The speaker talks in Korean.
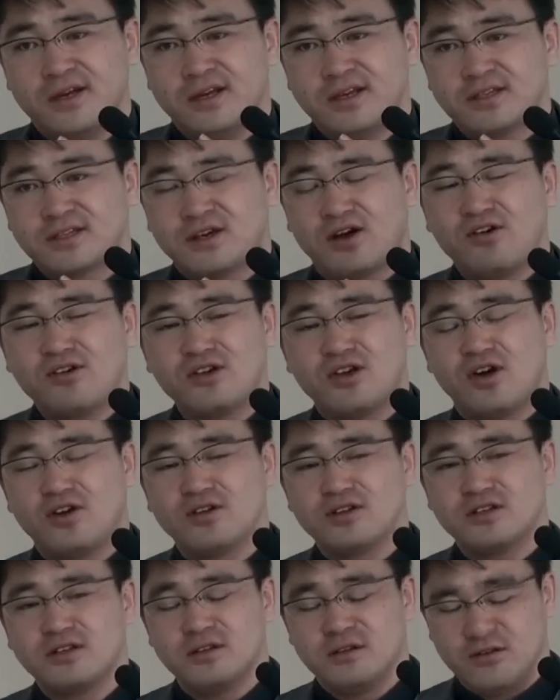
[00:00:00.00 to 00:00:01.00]

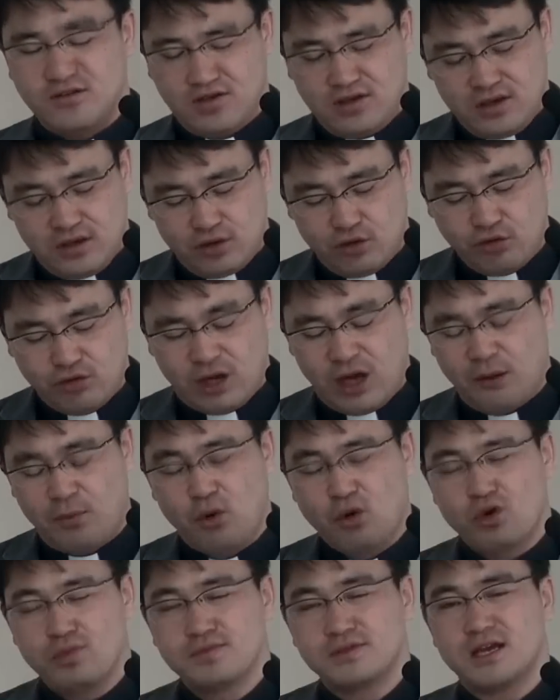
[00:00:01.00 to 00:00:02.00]
성경 루카
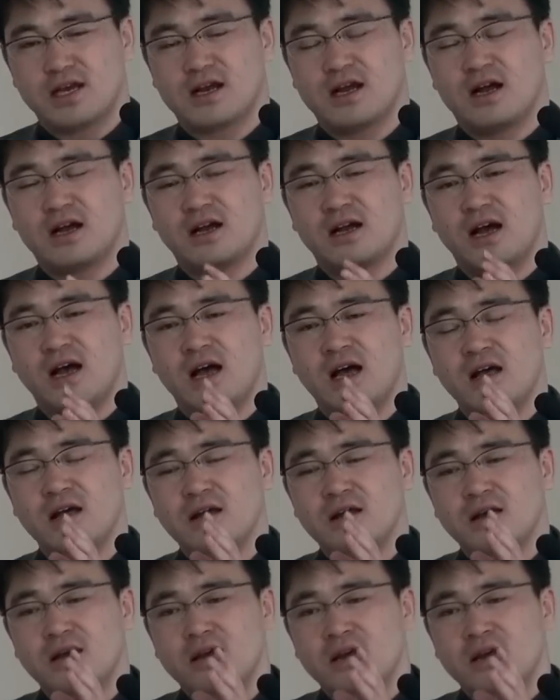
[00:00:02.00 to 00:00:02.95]
복음사가가